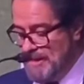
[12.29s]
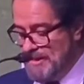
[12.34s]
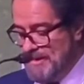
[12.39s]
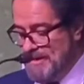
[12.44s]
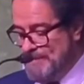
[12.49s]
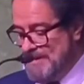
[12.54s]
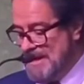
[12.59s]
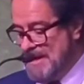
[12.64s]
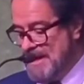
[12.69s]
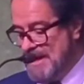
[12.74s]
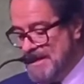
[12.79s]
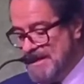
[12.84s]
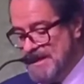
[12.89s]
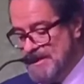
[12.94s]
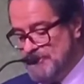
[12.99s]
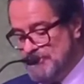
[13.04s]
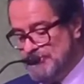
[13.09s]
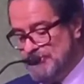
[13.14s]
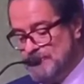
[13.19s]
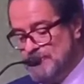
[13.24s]
de manera que
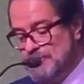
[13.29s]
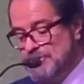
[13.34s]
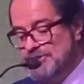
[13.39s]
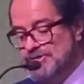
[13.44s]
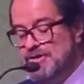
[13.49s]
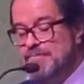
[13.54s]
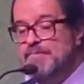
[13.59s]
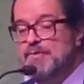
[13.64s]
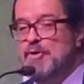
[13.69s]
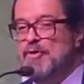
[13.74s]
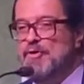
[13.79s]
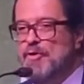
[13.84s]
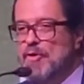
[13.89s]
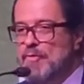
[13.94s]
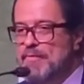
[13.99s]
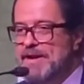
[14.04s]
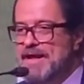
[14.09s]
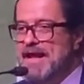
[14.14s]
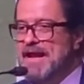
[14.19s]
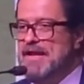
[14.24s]
nuestro municipio
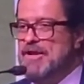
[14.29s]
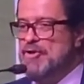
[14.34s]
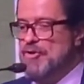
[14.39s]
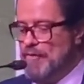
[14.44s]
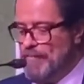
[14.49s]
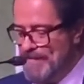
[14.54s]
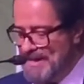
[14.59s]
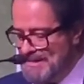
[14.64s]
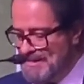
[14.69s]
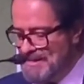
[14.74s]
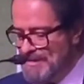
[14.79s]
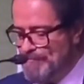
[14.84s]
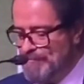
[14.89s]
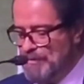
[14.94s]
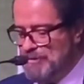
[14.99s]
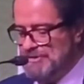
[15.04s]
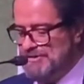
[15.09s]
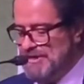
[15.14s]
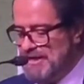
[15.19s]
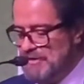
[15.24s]
cobre el
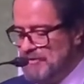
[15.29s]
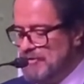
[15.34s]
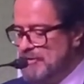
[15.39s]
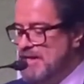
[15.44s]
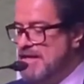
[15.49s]
90%